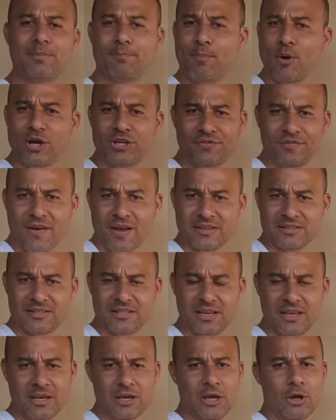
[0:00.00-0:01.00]
pode
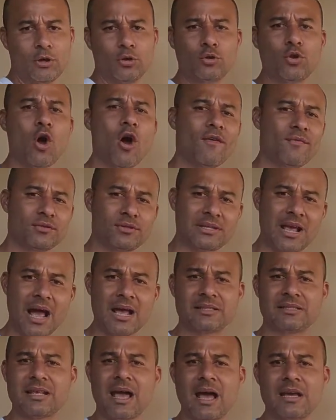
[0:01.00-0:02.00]
fazer novos
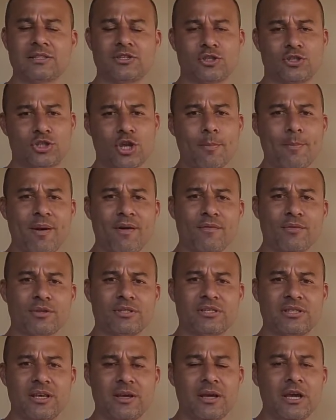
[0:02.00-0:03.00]
casais só para
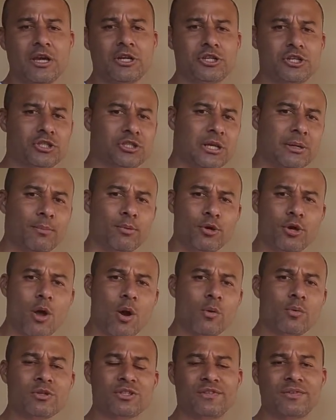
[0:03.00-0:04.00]
você distribuir
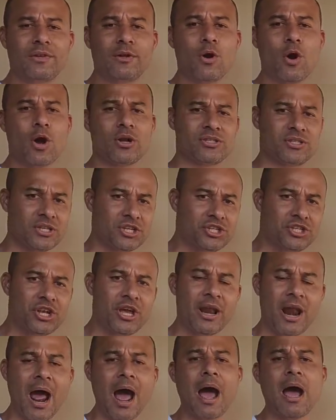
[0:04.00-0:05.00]
alguns filhotes e
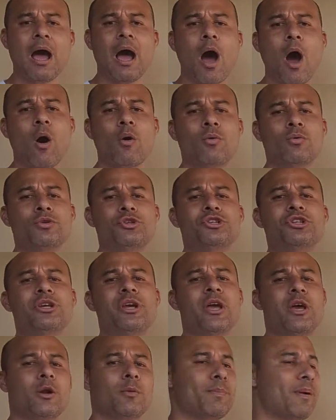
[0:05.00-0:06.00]
gerar algum
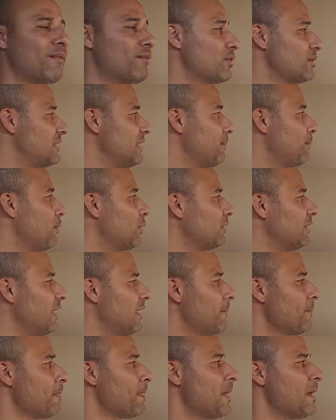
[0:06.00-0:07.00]
dinheiro para você
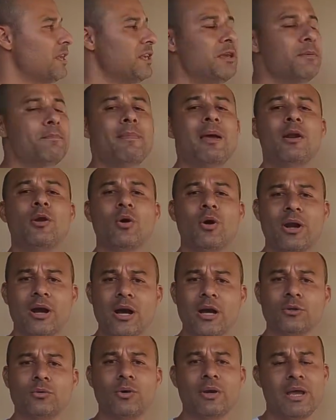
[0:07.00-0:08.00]
poder ir
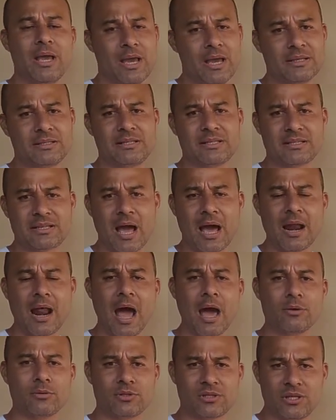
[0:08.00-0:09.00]
melhorando esses
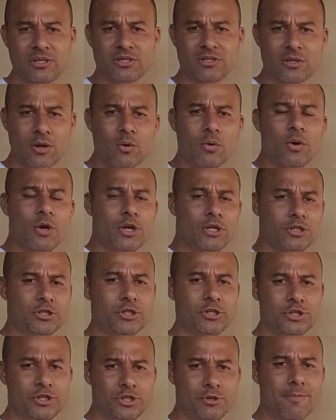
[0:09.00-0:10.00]
canários que são
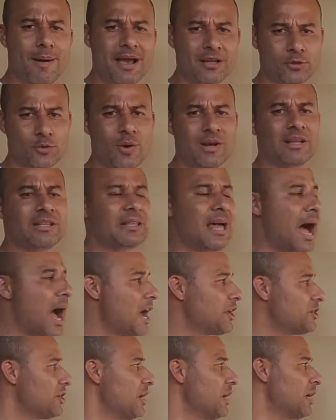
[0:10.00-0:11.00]
de, de mais
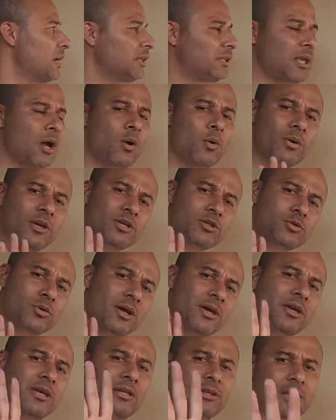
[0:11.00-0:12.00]
qualidade. Então isso
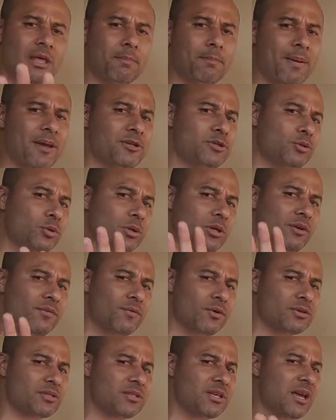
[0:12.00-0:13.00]
aí depende do que
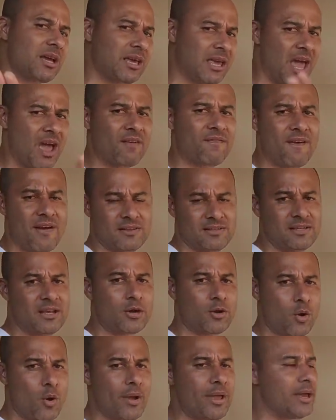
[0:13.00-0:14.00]
você quer
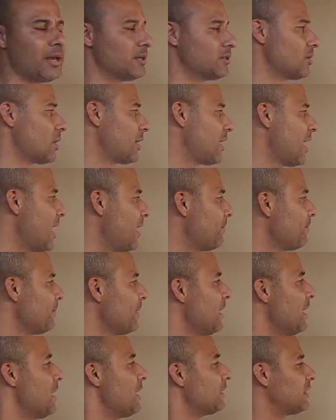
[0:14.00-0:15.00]
fazer com eles, ok?
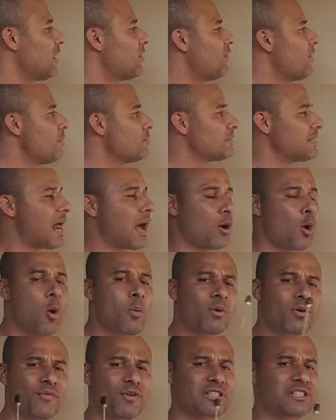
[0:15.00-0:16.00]
Então vamos lá,
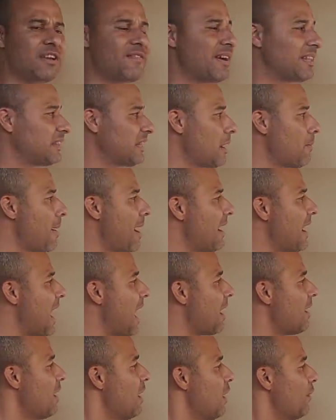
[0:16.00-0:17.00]
como que você vai
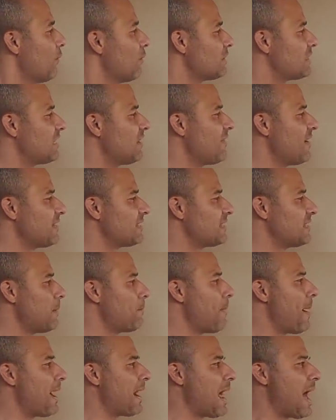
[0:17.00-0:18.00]
trabalhar? Você vai
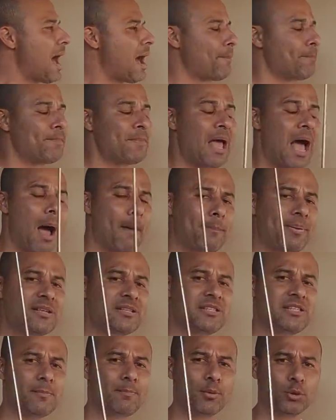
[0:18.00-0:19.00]
separar, a
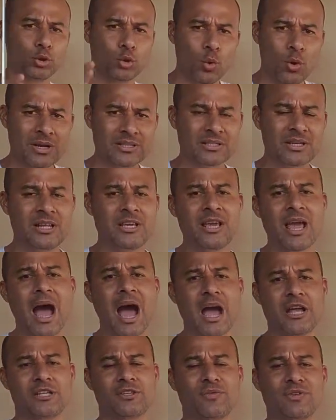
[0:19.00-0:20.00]
princípio, duas
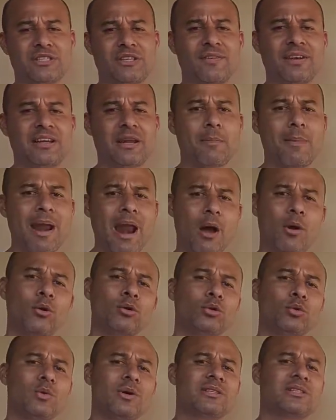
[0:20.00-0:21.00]
linhagens. Você vai trabalhar
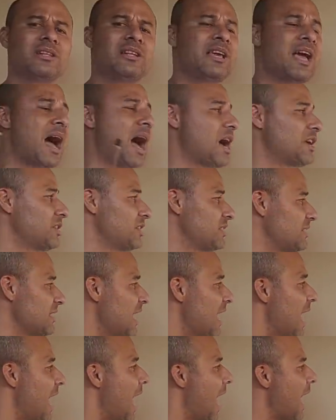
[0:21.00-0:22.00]
com duas linhagens.
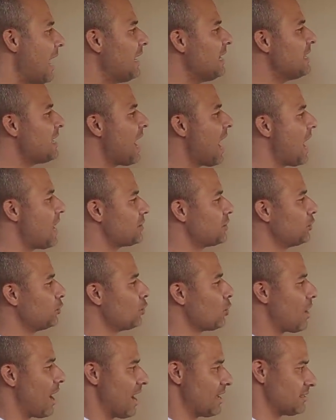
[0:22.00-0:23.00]
A linhagem
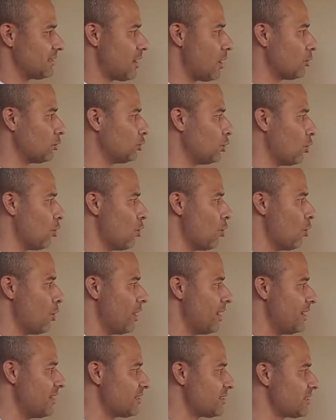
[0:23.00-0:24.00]
do casal
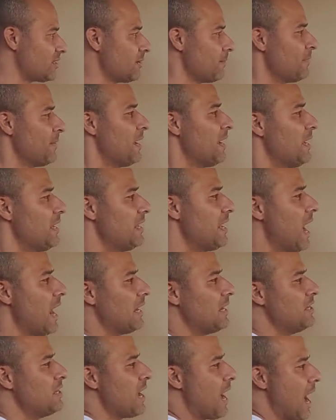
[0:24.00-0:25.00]
2 e a
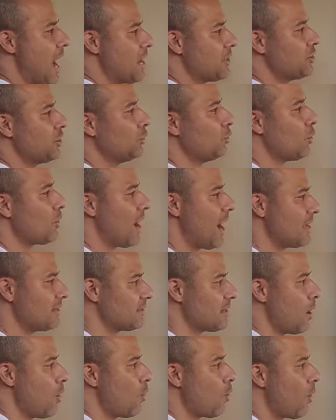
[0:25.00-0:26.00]
linhagem do
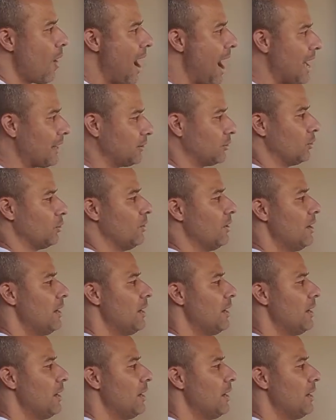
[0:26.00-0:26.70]
casal 4.